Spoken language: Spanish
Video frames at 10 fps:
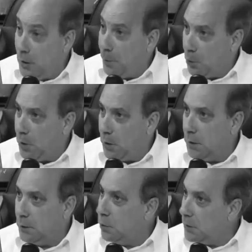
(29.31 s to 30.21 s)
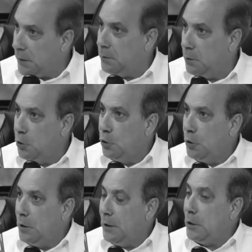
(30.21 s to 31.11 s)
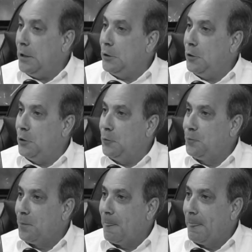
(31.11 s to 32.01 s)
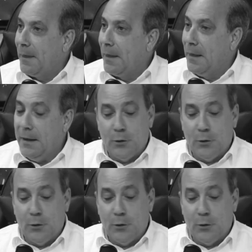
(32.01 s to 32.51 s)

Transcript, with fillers: pero oigan, esto eh, eh, escuchando esto.